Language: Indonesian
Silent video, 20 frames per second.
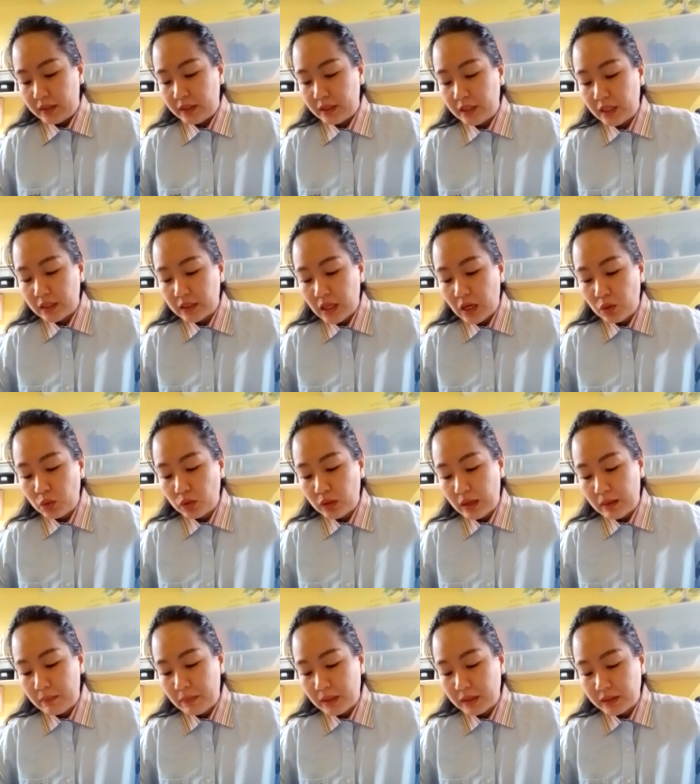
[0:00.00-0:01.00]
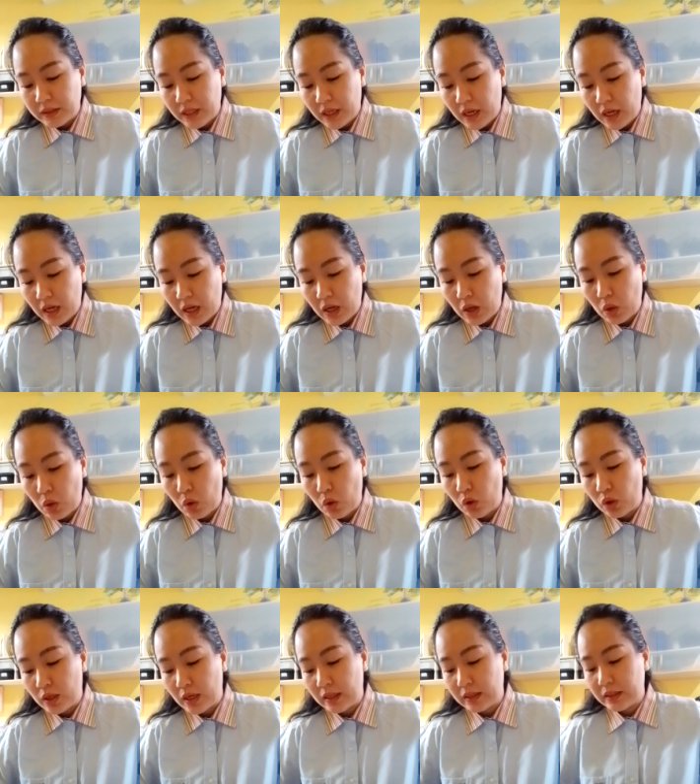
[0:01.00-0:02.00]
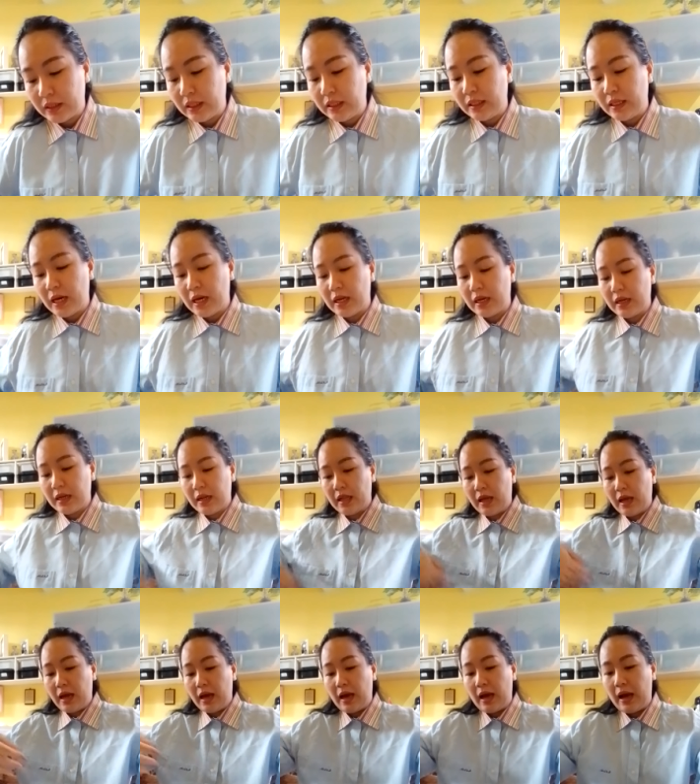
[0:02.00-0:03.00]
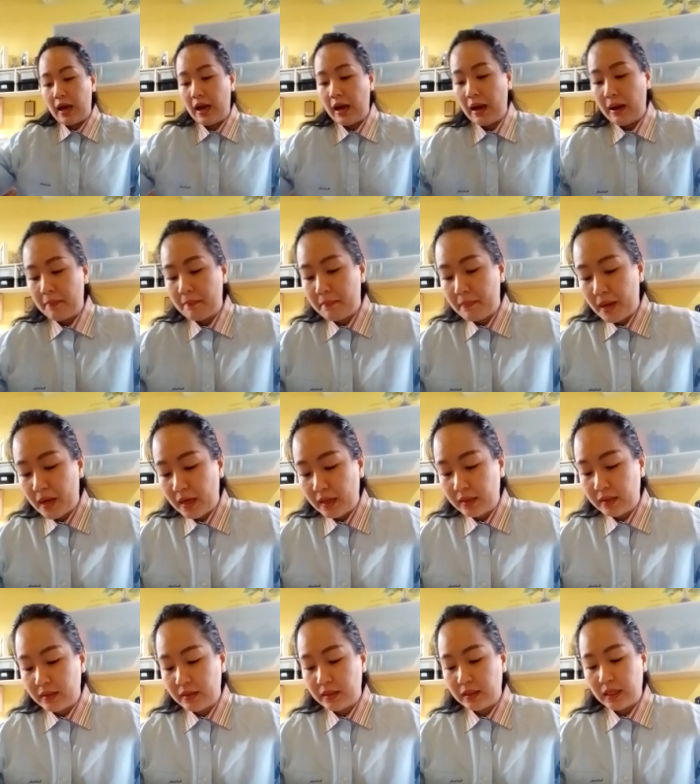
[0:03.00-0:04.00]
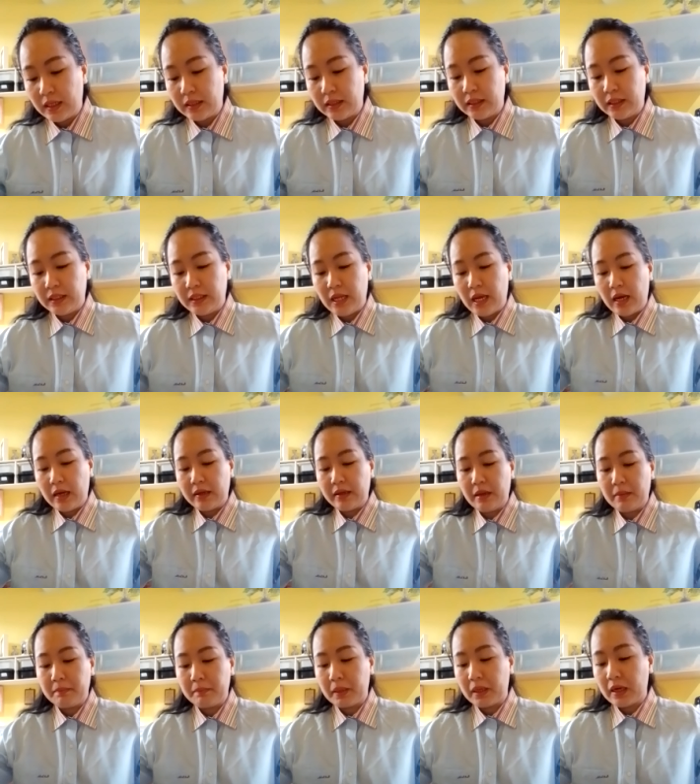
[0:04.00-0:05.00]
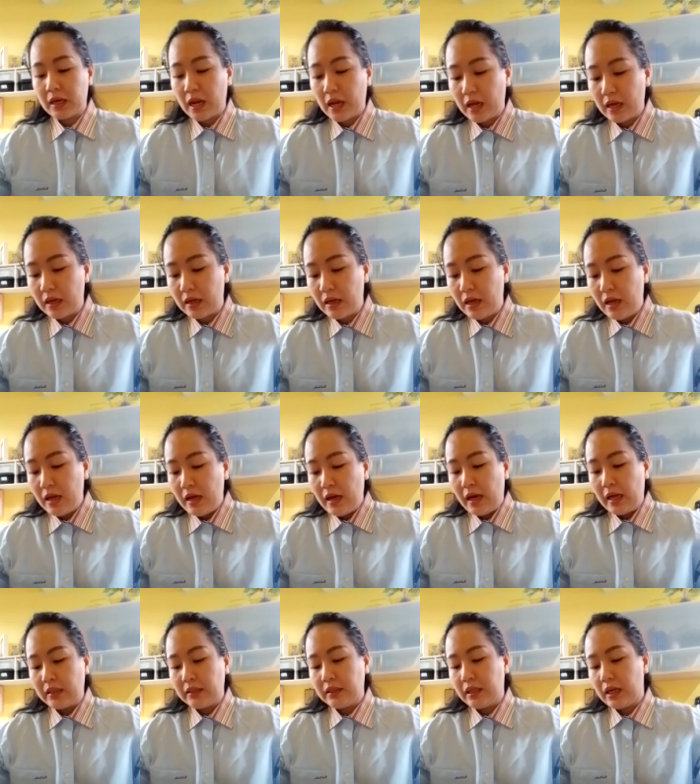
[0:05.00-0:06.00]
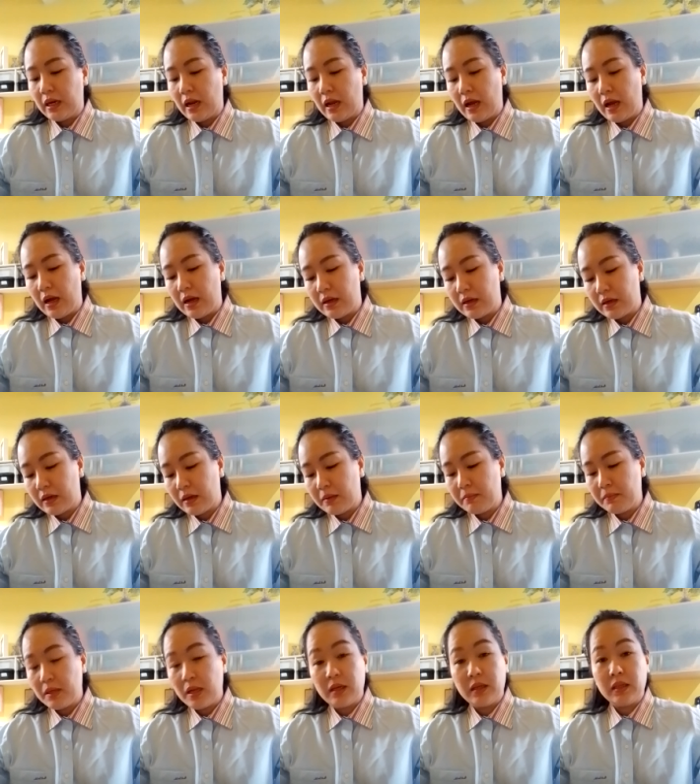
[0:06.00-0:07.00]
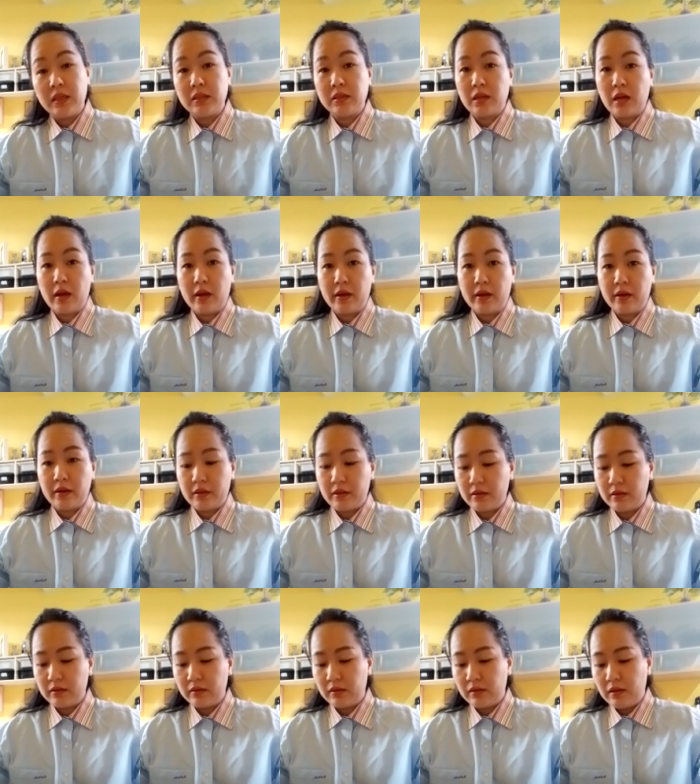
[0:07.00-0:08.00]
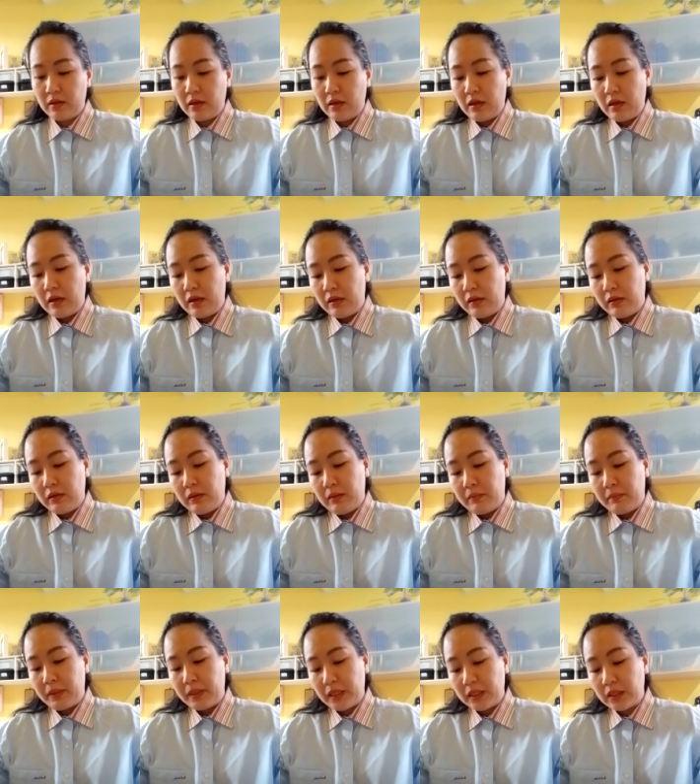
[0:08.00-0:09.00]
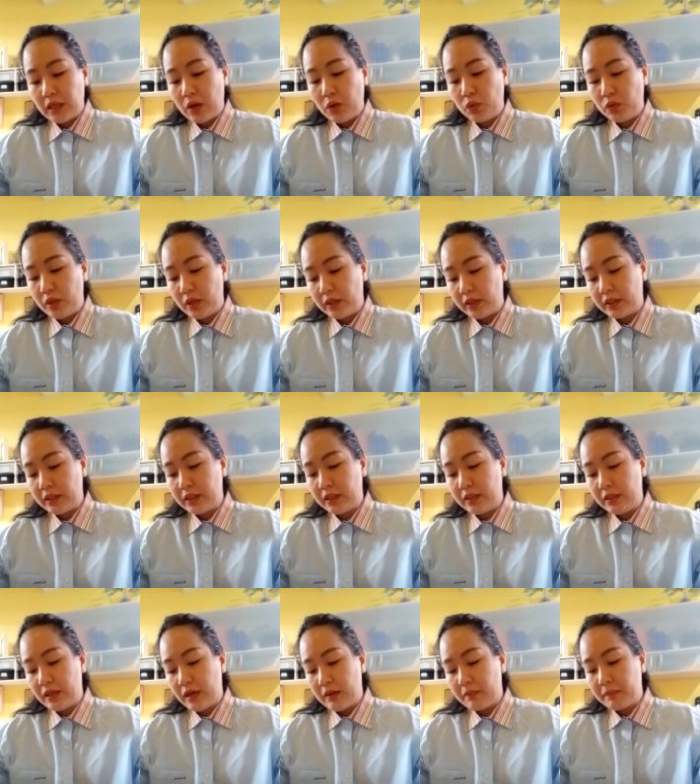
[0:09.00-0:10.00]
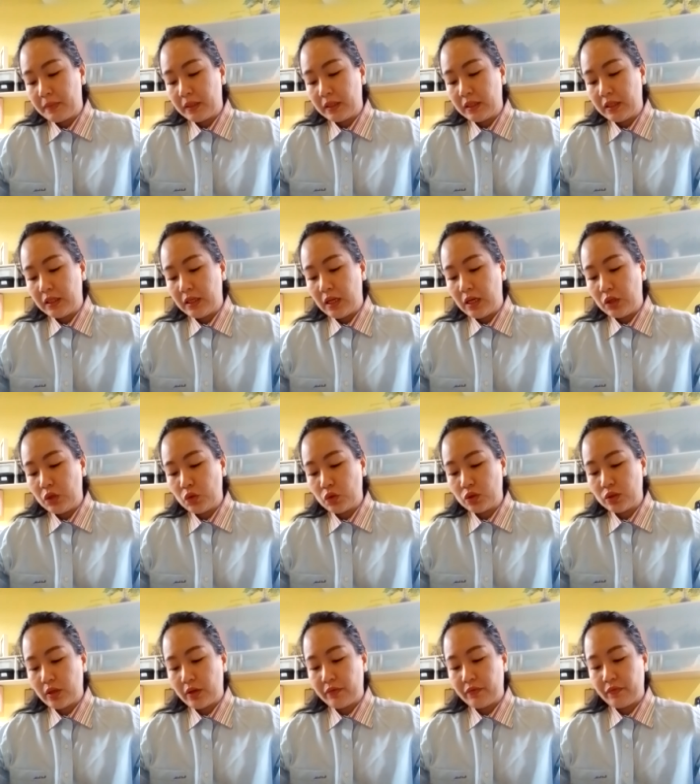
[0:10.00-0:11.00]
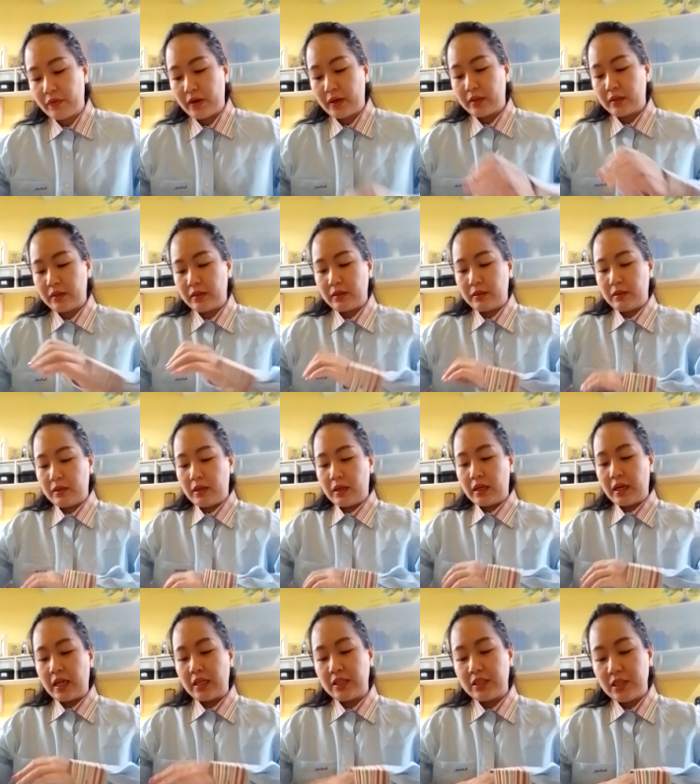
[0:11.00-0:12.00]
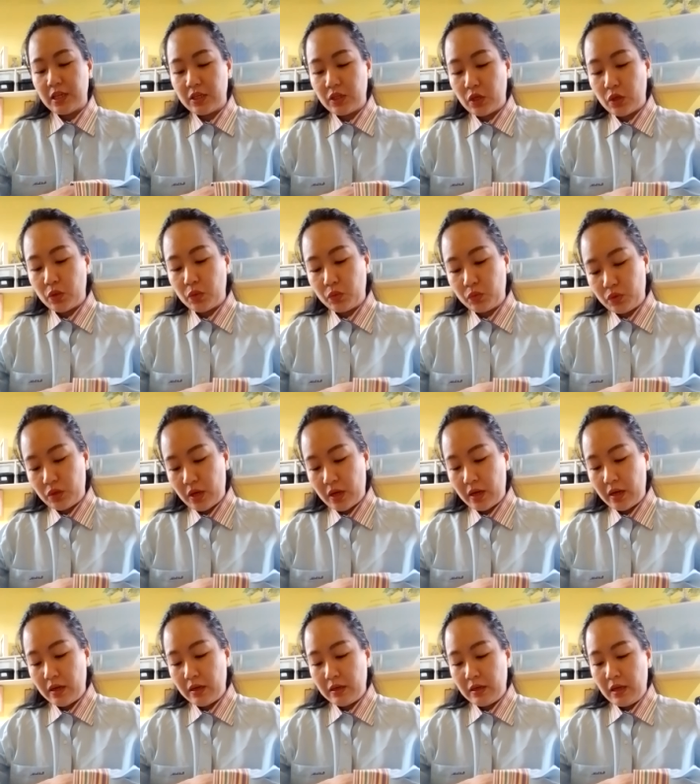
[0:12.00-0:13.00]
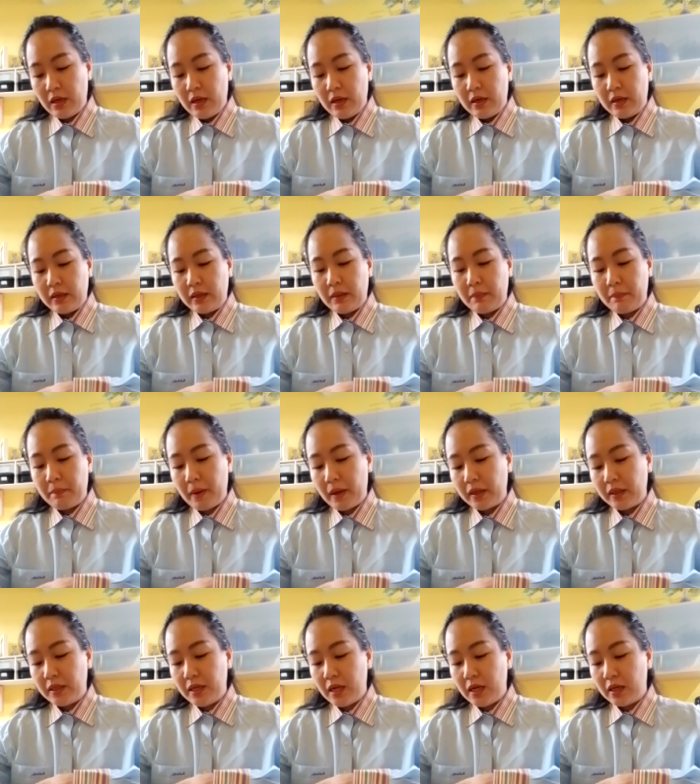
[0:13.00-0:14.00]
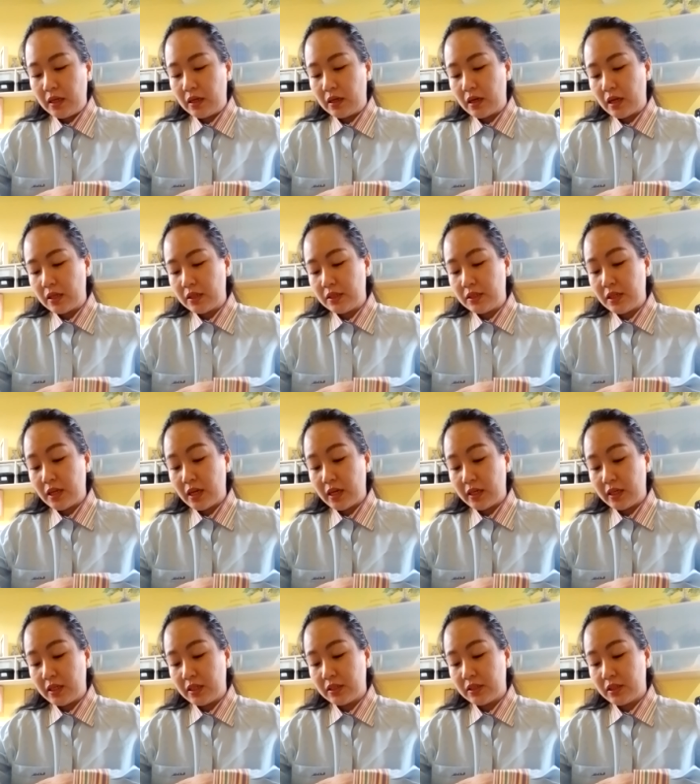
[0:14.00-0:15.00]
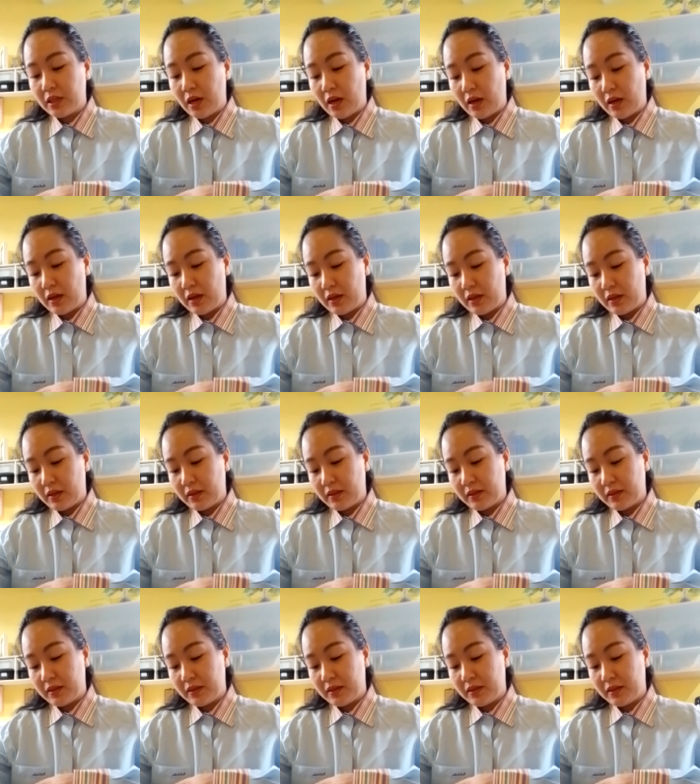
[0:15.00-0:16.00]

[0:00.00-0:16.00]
Tiga tahun lamanya orang tinggal aman dengan tidak ada perang antara Aram dan Israel. Pada tahun yang ketiga pergilah Yosafat, Raja Yehuda, kepada Raja Israel.